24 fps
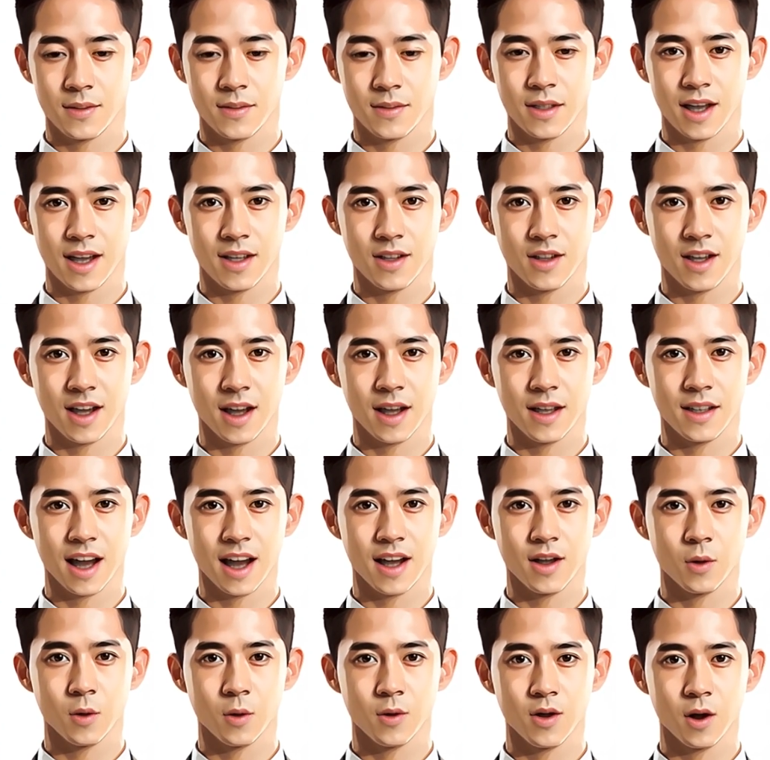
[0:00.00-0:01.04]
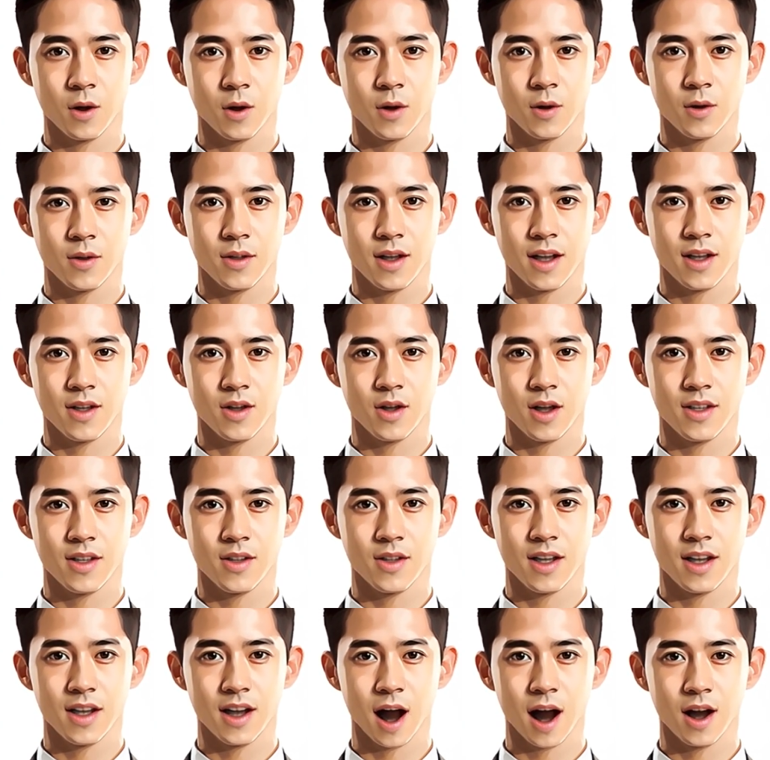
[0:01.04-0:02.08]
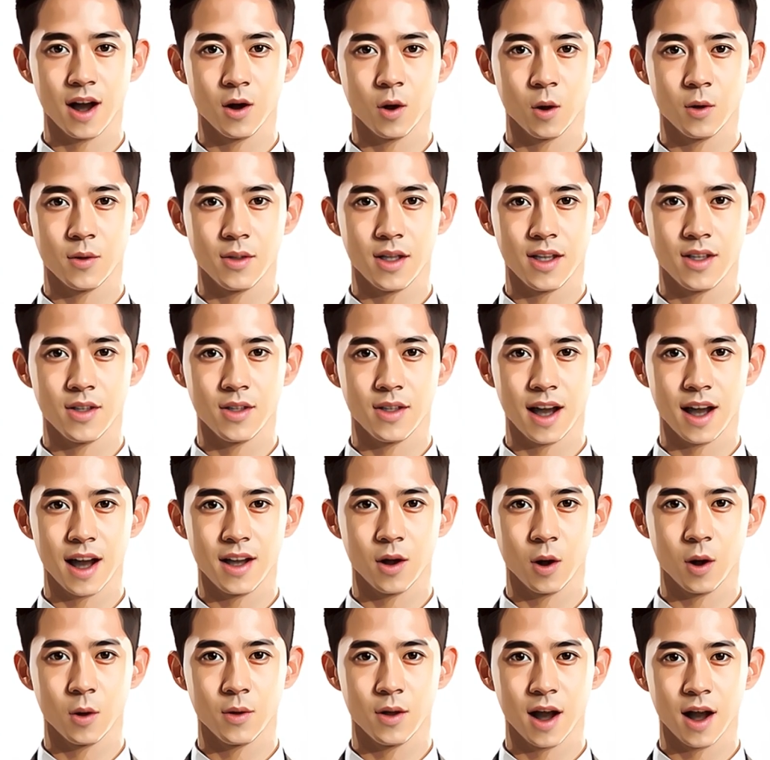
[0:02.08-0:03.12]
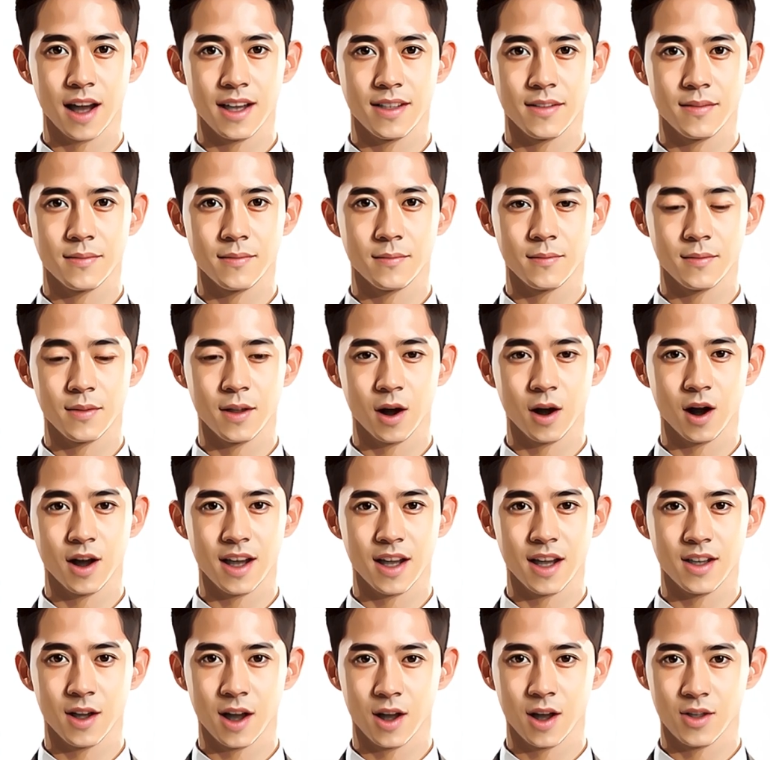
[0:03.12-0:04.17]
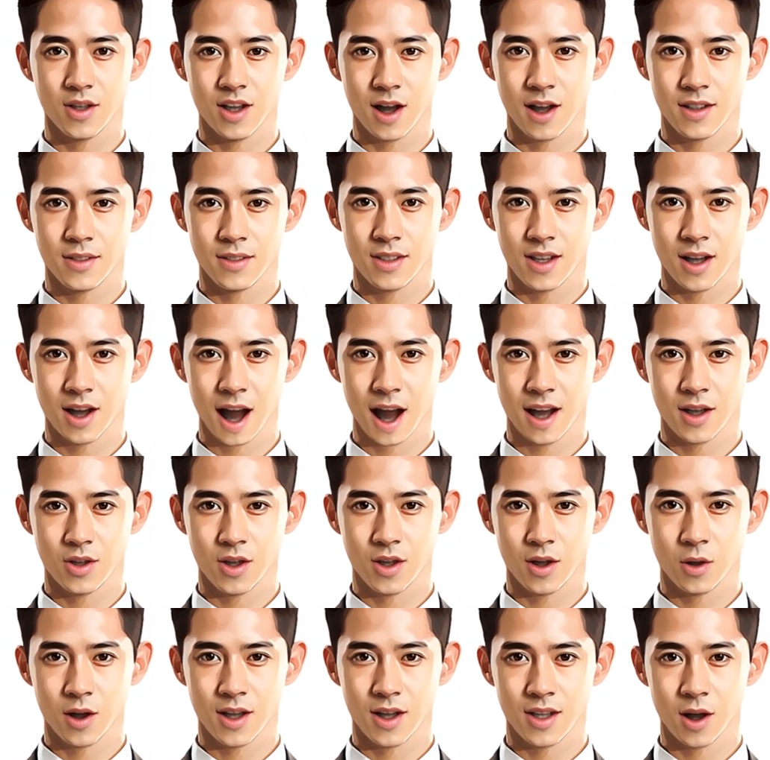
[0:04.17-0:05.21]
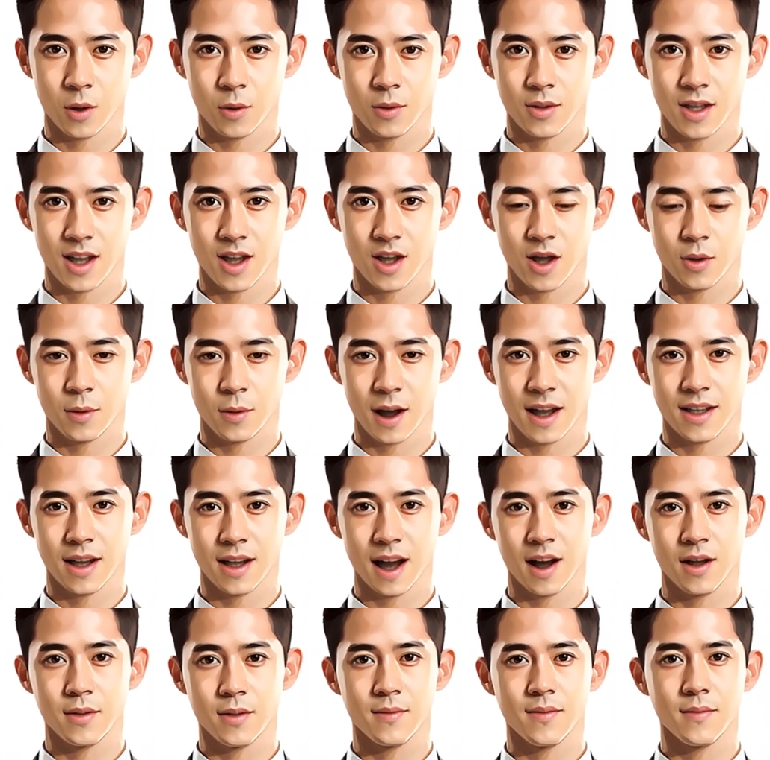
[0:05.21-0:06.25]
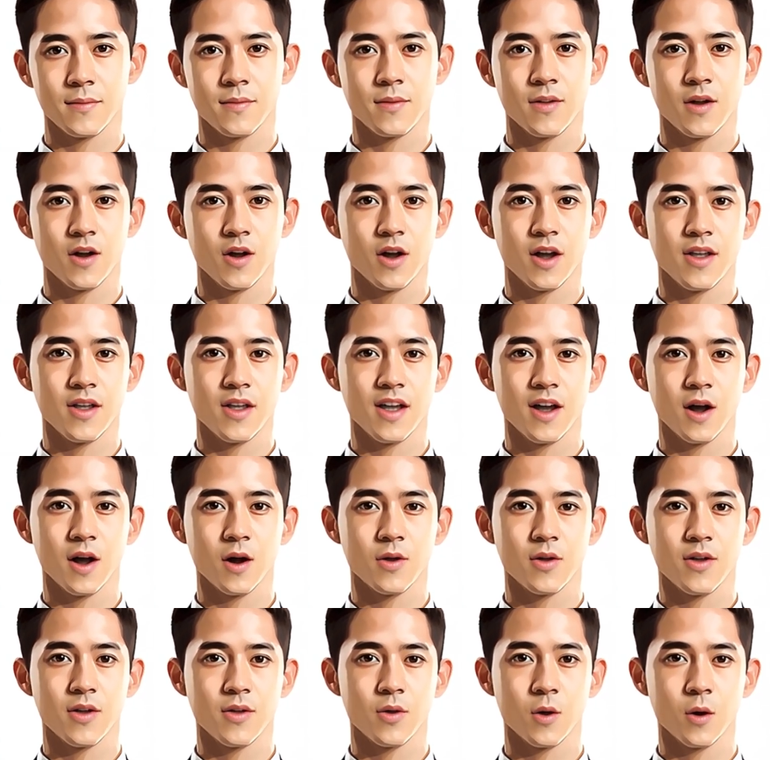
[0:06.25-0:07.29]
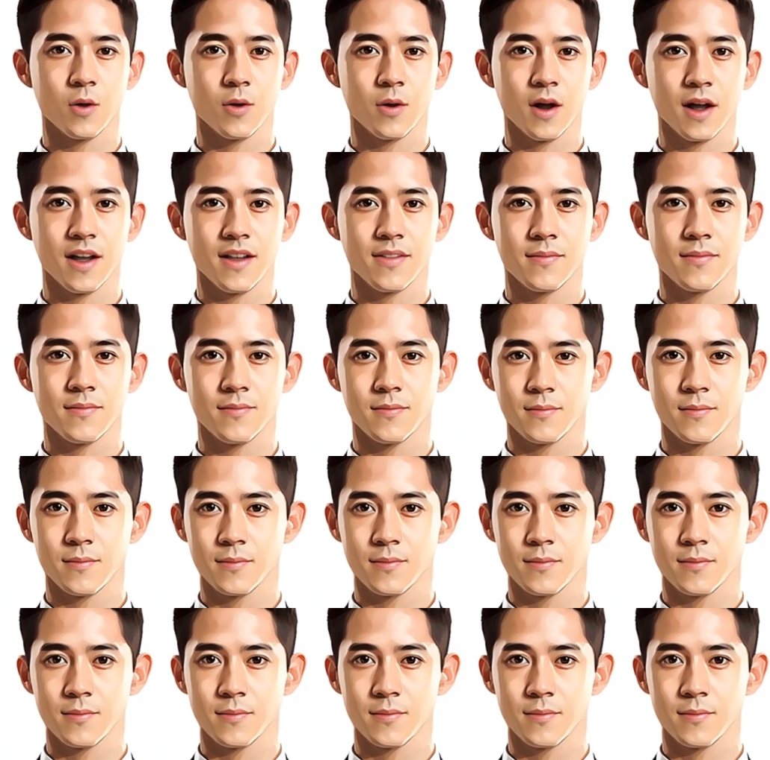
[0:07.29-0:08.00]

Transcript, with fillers: 年轻一代注重语言学习和国际职涯拓展，而年长者则开始追求兴趣培养、学习课程多元。